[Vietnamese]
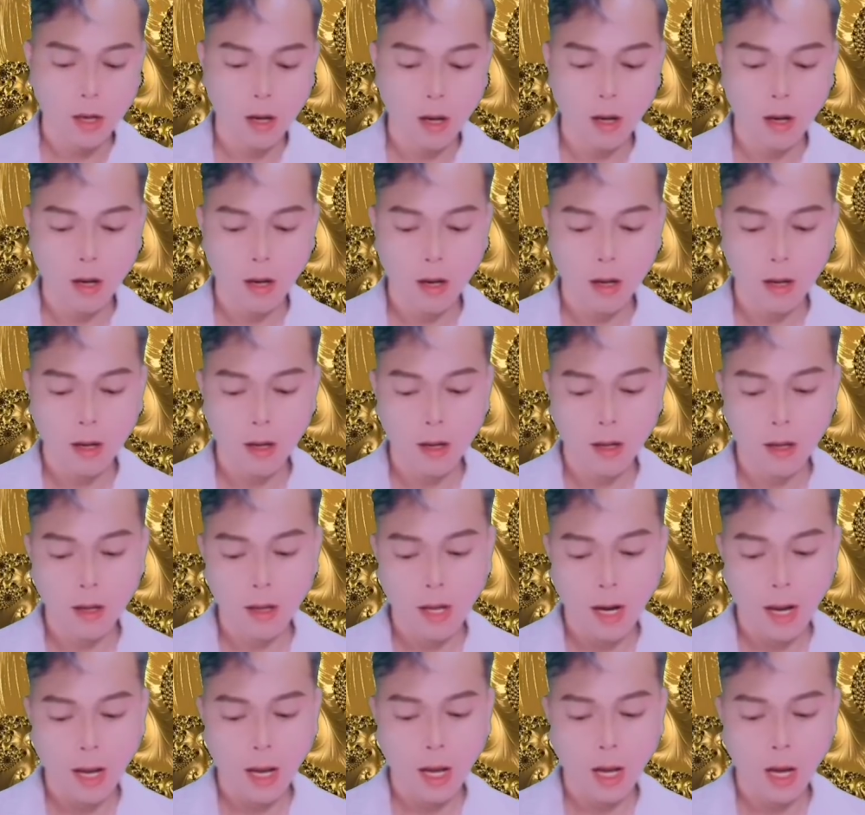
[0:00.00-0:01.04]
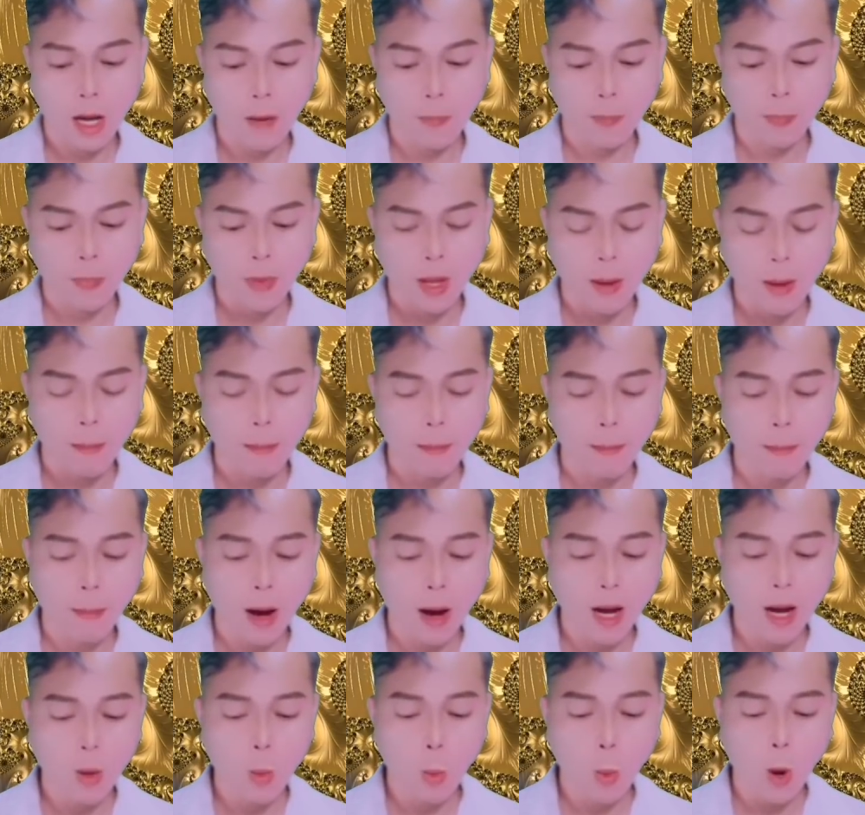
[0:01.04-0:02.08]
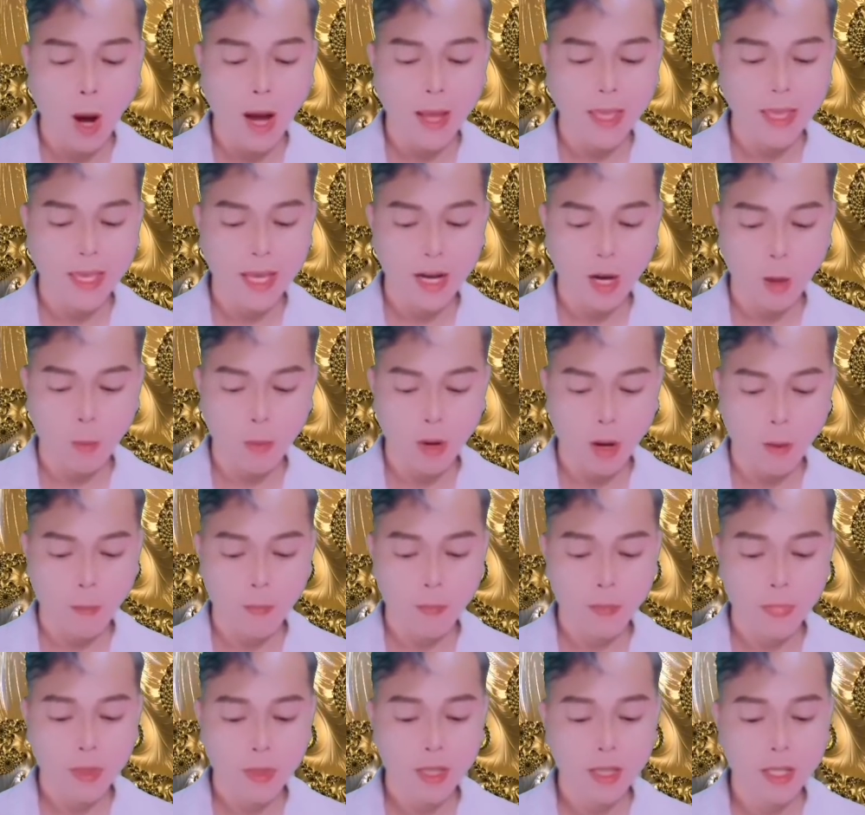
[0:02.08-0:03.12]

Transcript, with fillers: Đã nhiều năm trời trôi qua như vậy rồi, cậu ấy vẫn là không từ bỏ.